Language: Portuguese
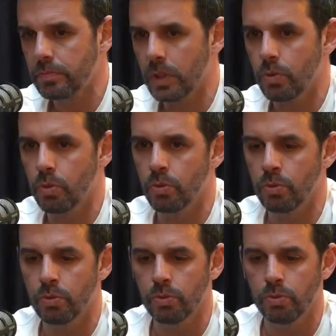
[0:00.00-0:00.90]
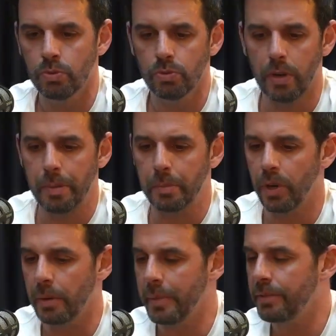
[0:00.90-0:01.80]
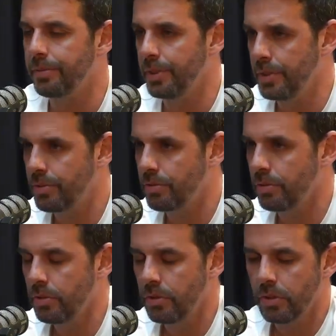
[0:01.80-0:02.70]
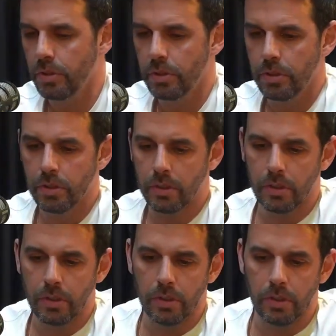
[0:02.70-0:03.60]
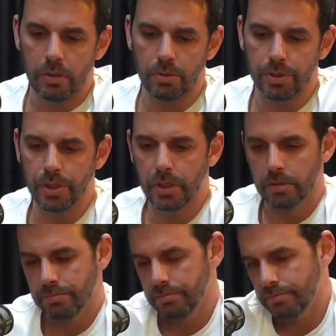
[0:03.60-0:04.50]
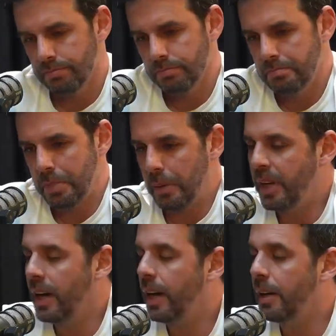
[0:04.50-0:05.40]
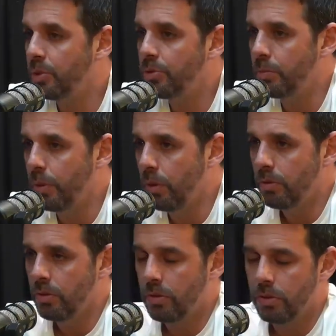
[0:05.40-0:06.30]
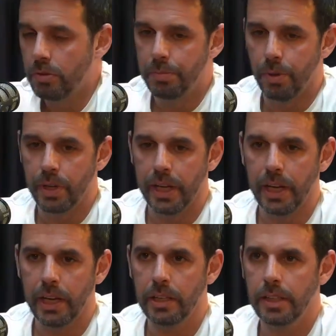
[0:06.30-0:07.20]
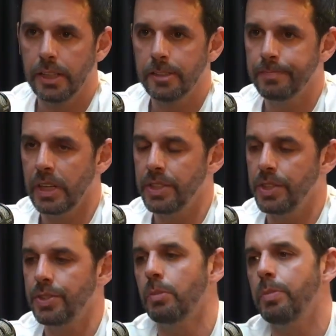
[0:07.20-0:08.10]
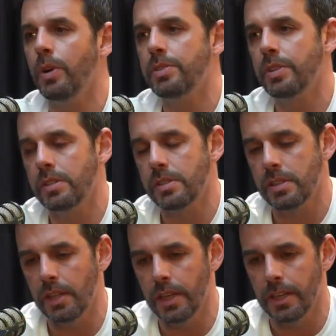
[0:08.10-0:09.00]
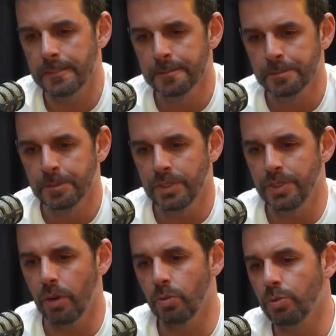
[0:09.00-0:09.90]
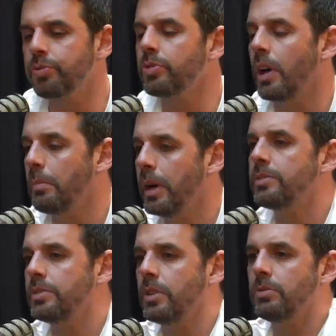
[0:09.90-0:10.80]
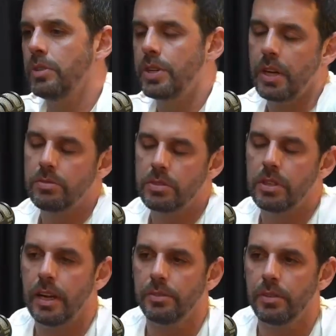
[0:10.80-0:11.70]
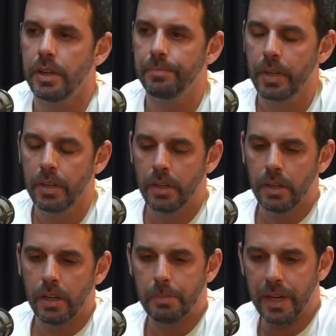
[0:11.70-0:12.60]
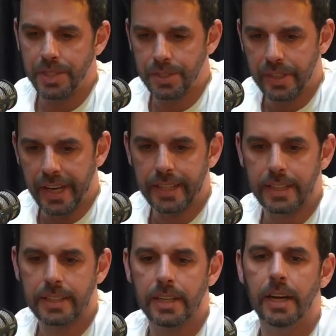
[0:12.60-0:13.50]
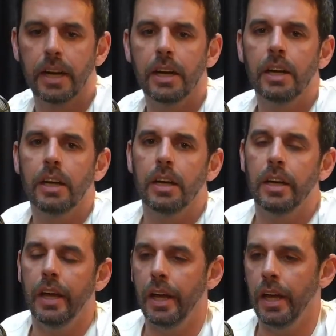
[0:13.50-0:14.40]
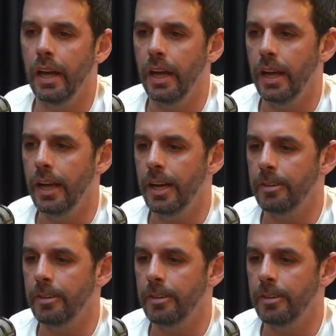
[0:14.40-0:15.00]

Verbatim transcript: com aprimoramento físico, o que para minha área é muito bom, porém a gente não pode esquecer de alguns fundamentos que são deixados de lado, né? A parte técnica, é,